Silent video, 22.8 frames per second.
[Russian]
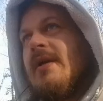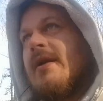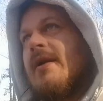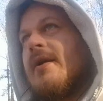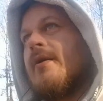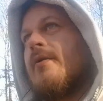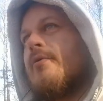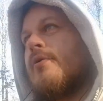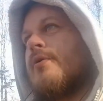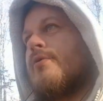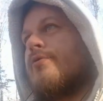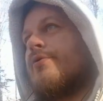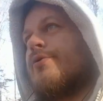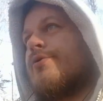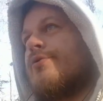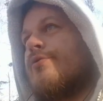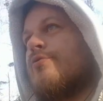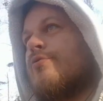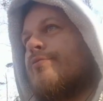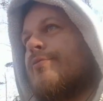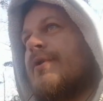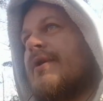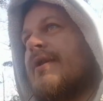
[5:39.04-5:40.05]
деле, хоть и
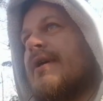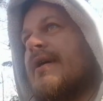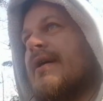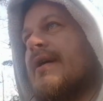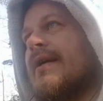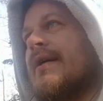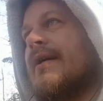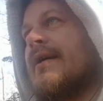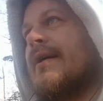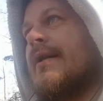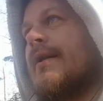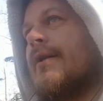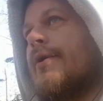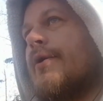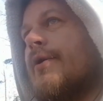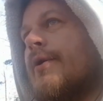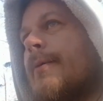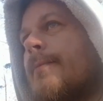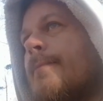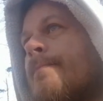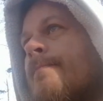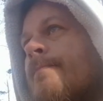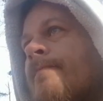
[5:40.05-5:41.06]
очень умный, да,
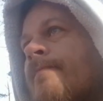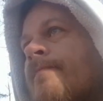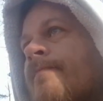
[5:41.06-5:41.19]
но